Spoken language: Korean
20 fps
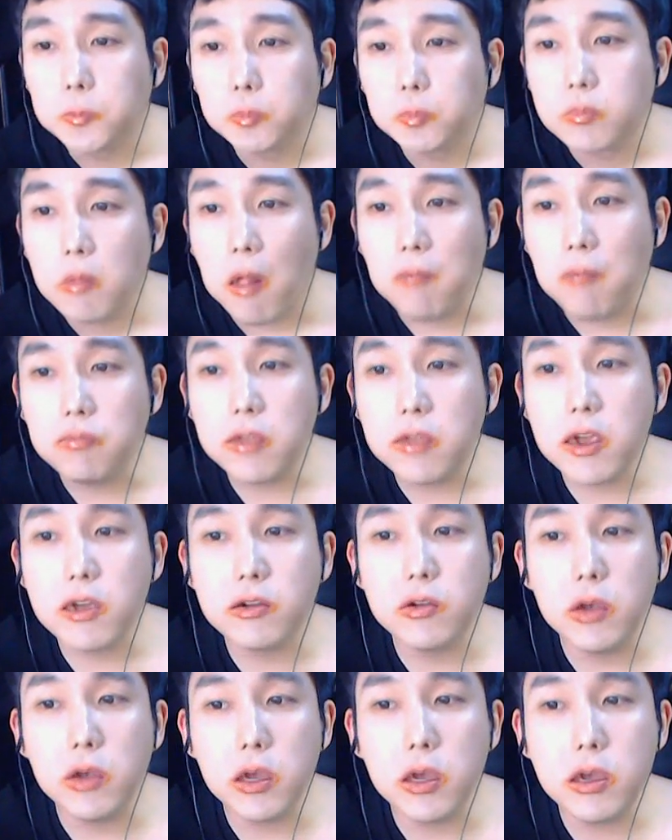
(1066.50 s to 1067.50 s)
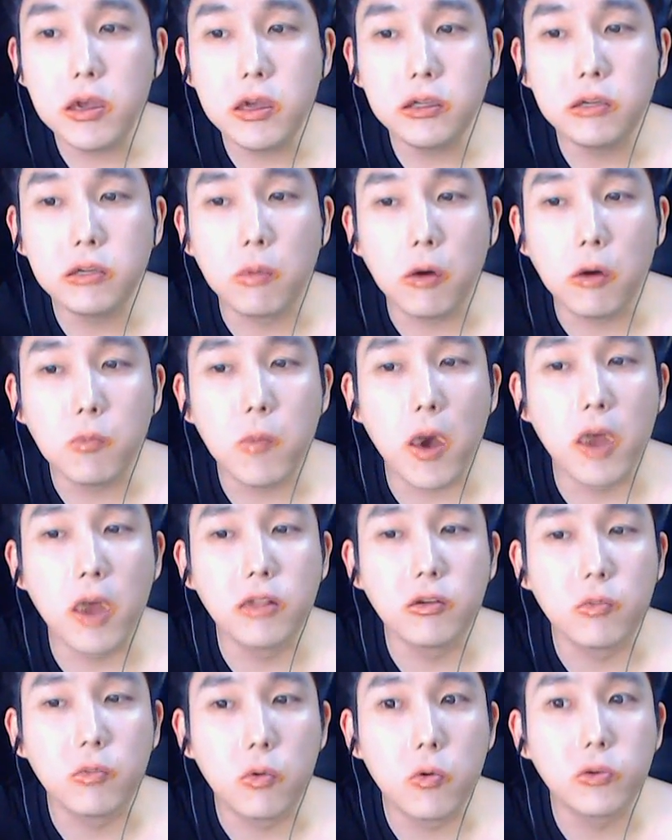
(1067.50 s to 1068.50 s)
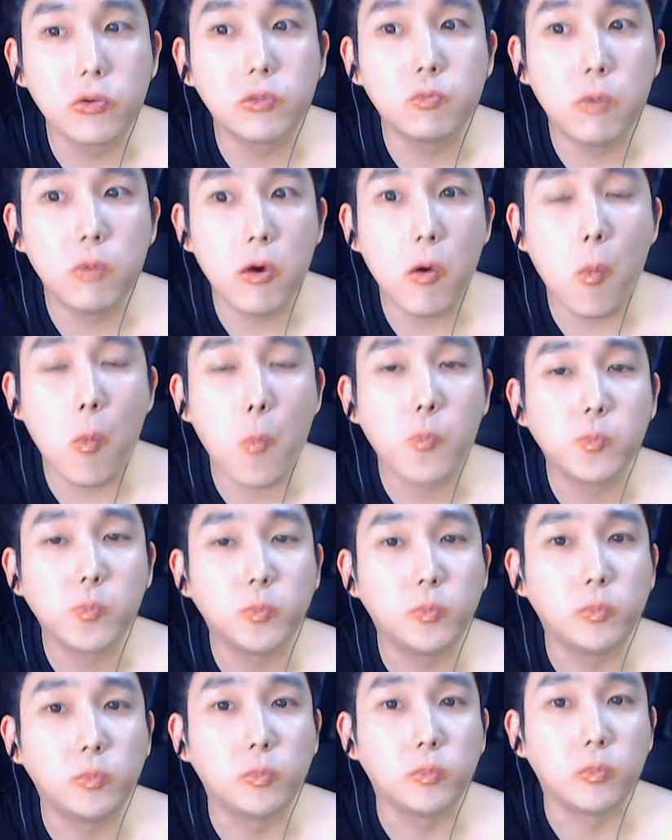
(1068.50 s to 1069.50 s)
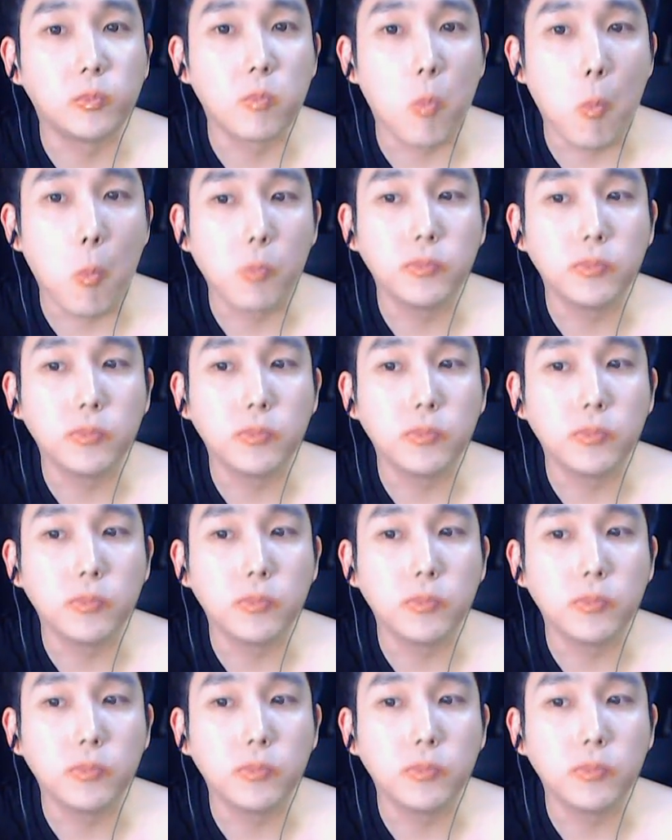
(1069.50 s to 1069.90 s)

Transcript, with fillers: 깐따 형이 해외에서 먹방하는 거 보고 싶어? 음.